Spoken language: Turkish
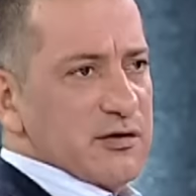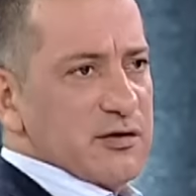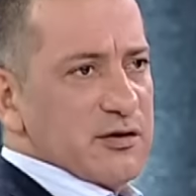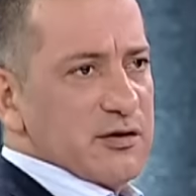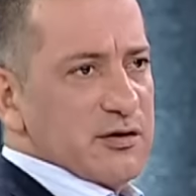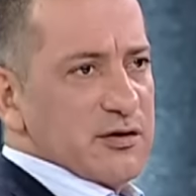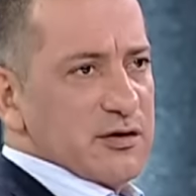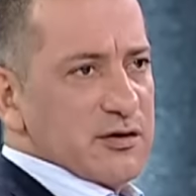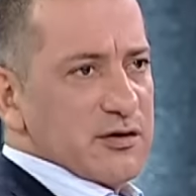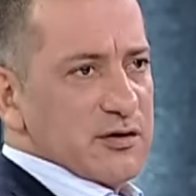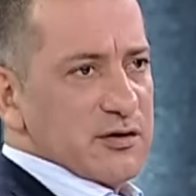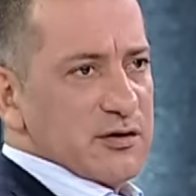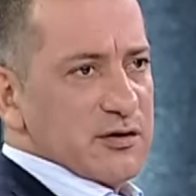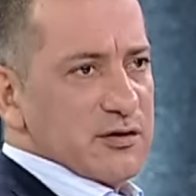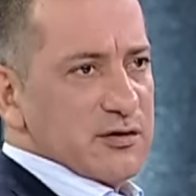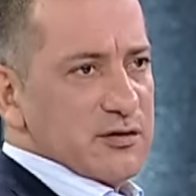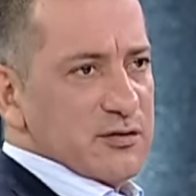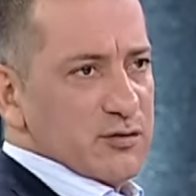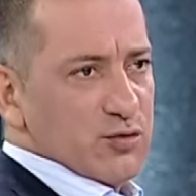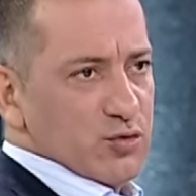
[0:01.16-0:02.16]
e,
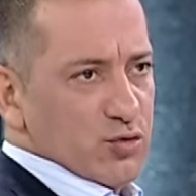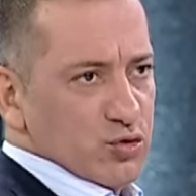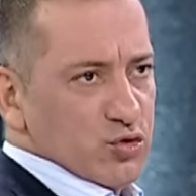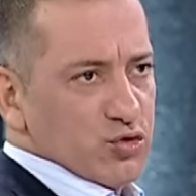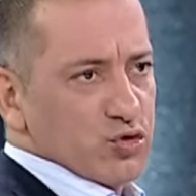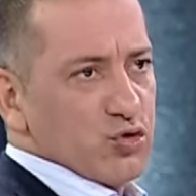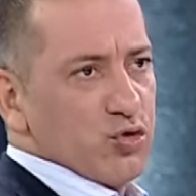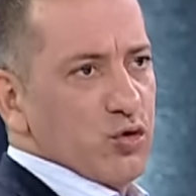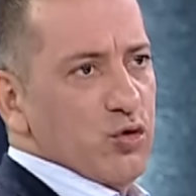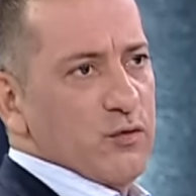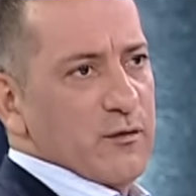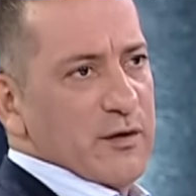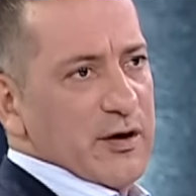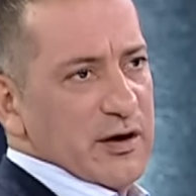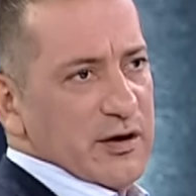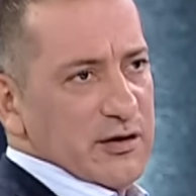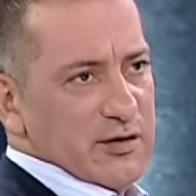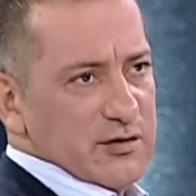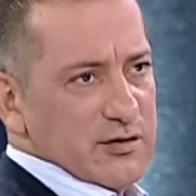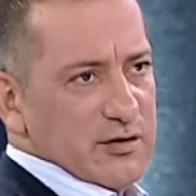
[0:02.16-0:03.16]
usulü
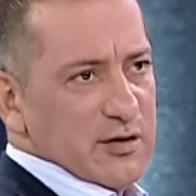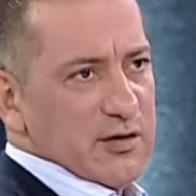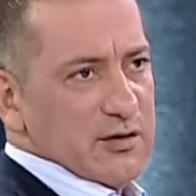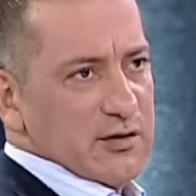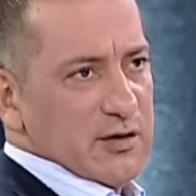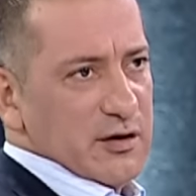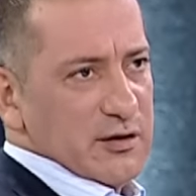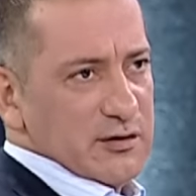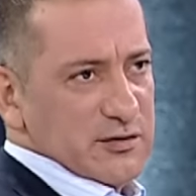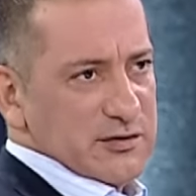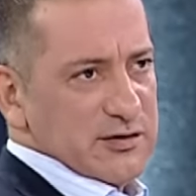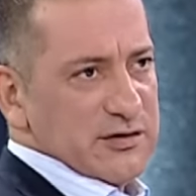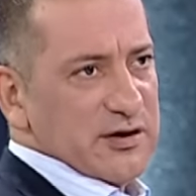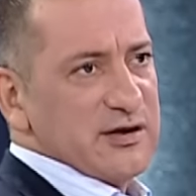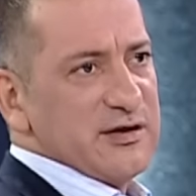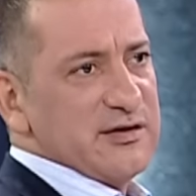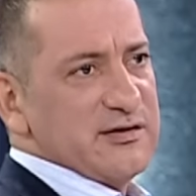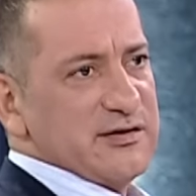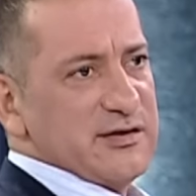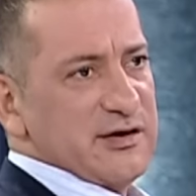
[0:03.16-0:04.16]
ve
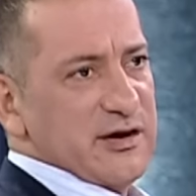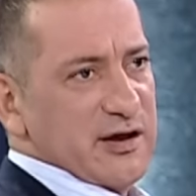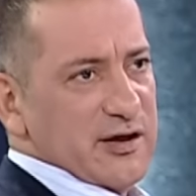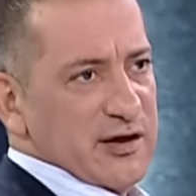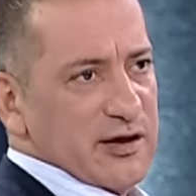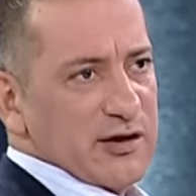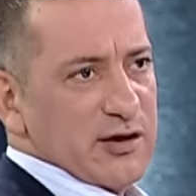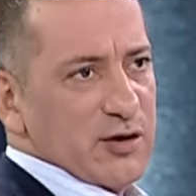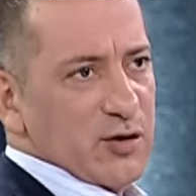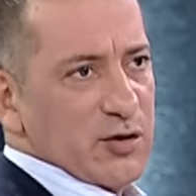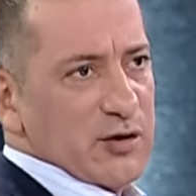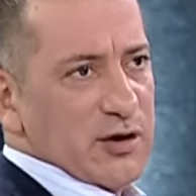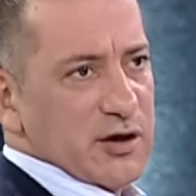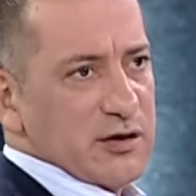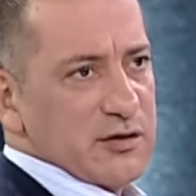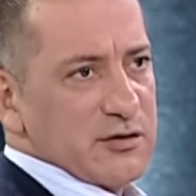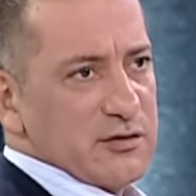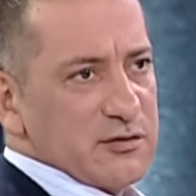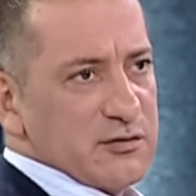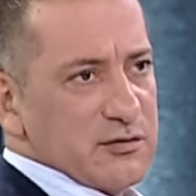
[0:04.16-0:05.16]
sayısıyla ilgili
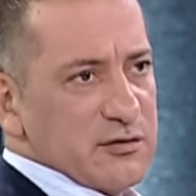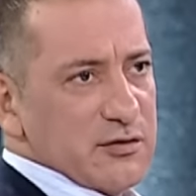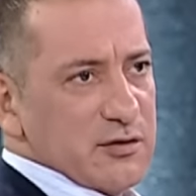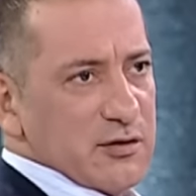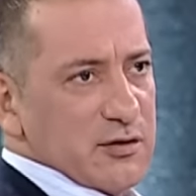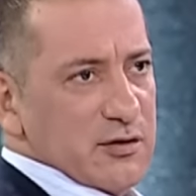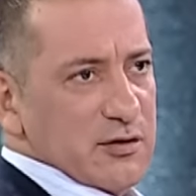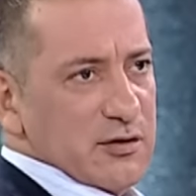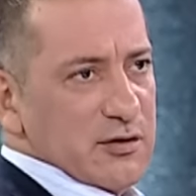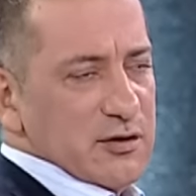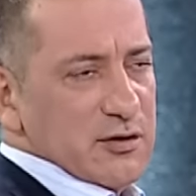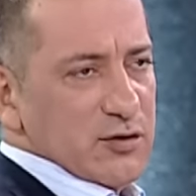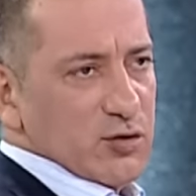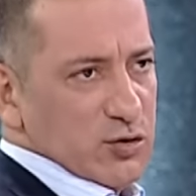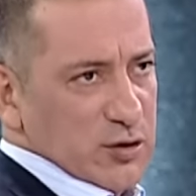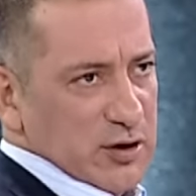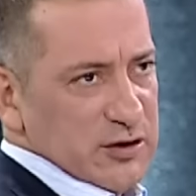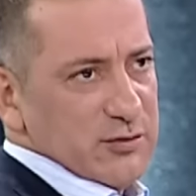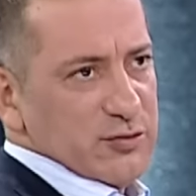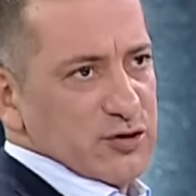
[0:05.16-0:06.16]
olarak
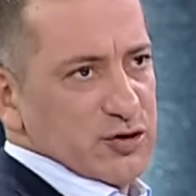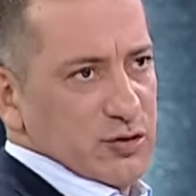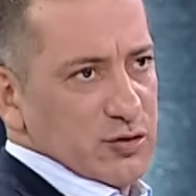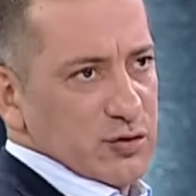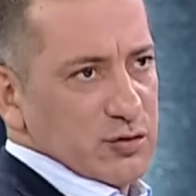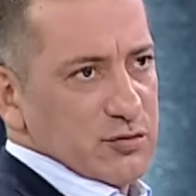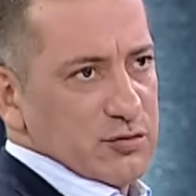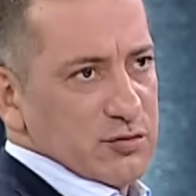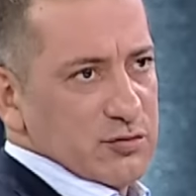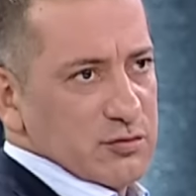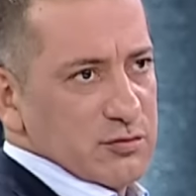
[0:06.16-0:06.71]
Kur'an'da bir şey yok.